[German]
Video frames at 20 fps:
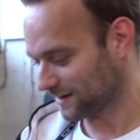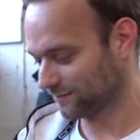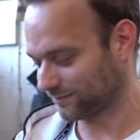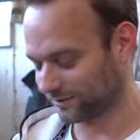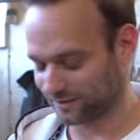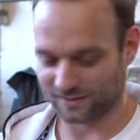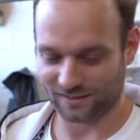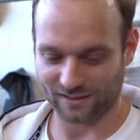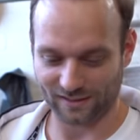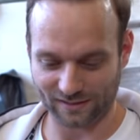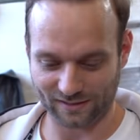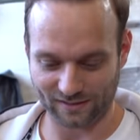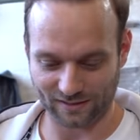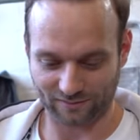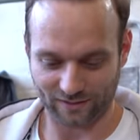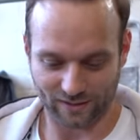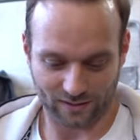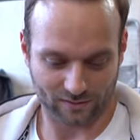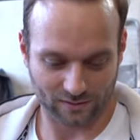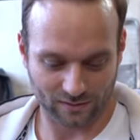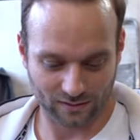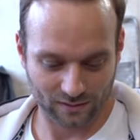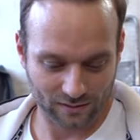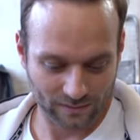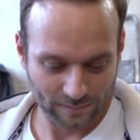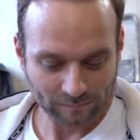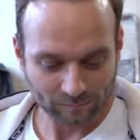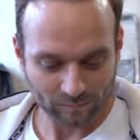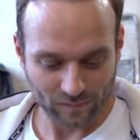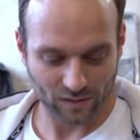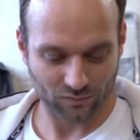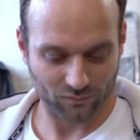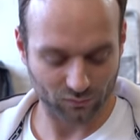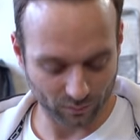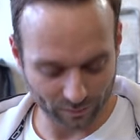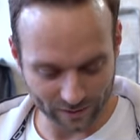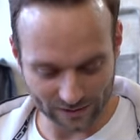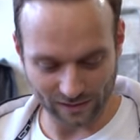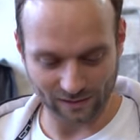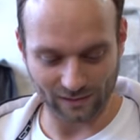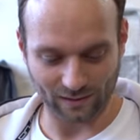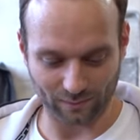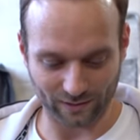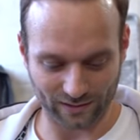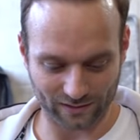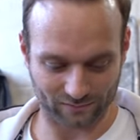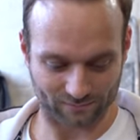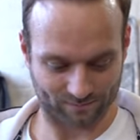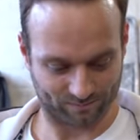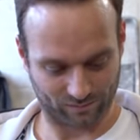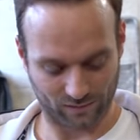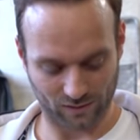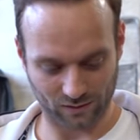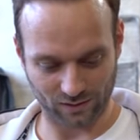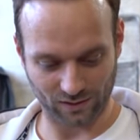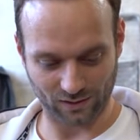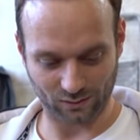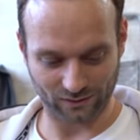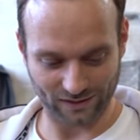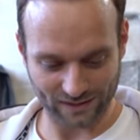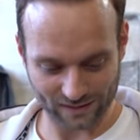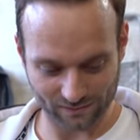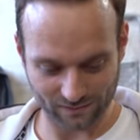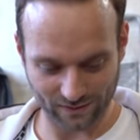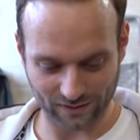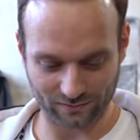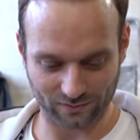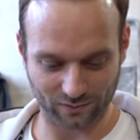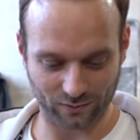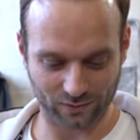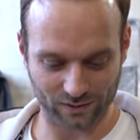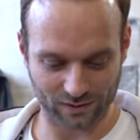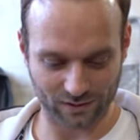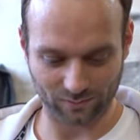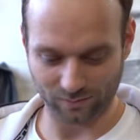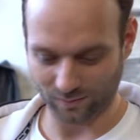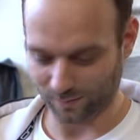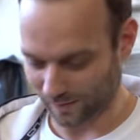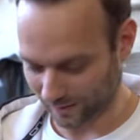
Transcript: einfach das geilste der Welt für Metallarbeiten. Und genau das werden wir heute nämlich